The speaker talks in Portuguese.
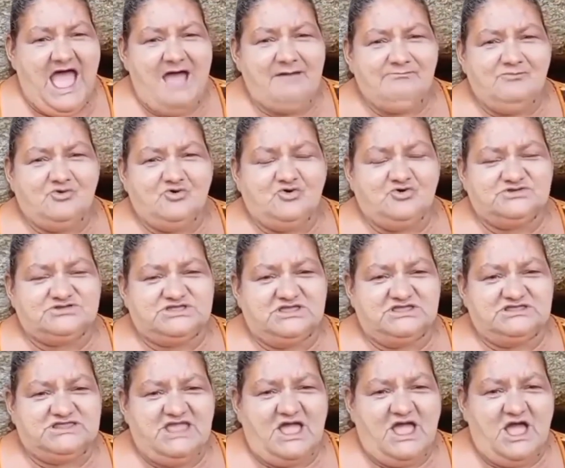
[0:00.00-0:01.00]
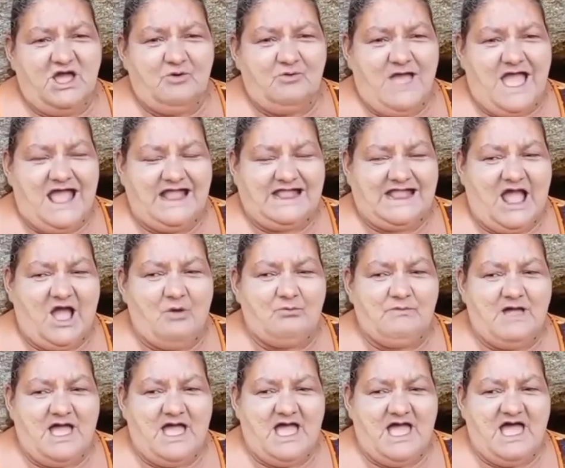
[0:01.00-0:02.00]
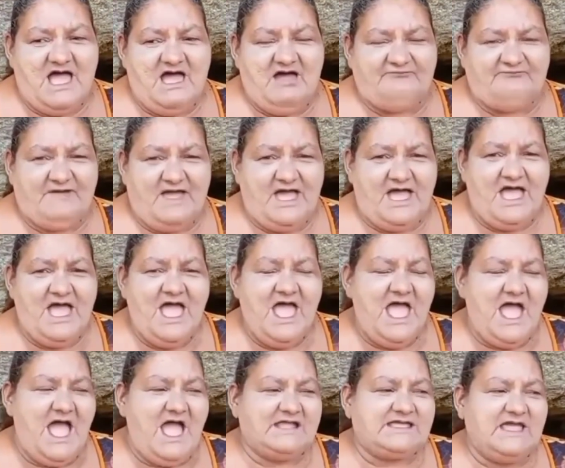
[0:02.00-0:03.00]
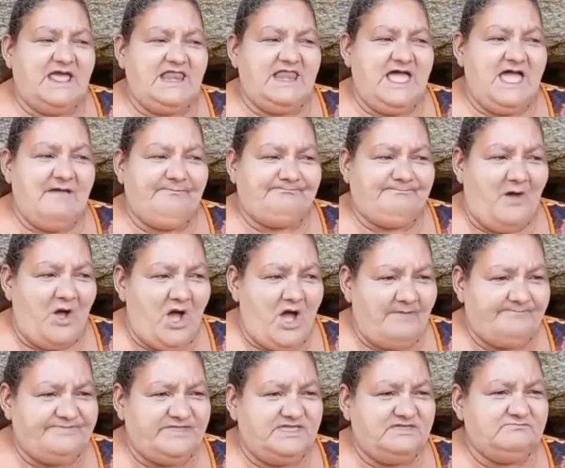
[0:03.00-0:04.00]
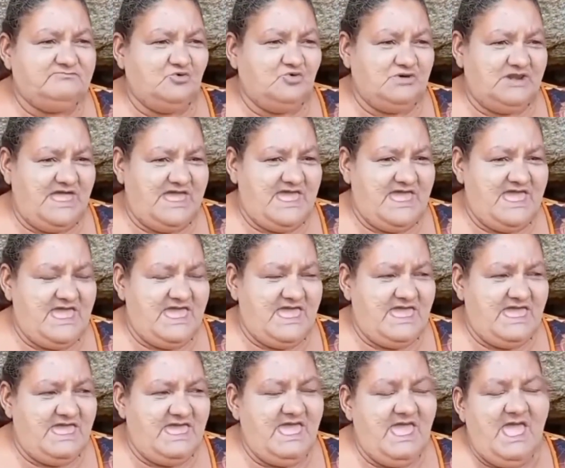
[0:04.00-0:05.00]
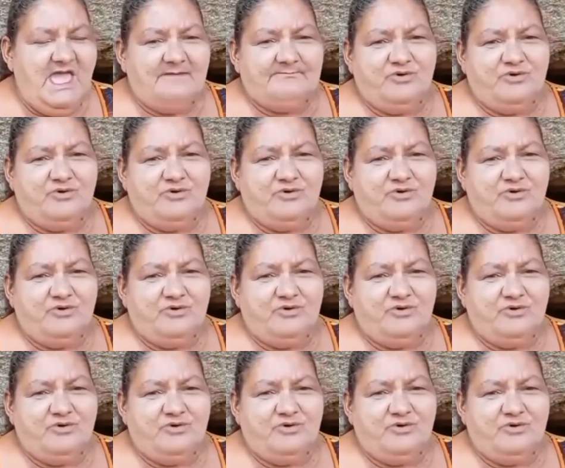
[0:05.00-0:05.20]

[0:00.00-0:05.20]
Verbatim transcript: A multidão acalmava aquela pobre mulher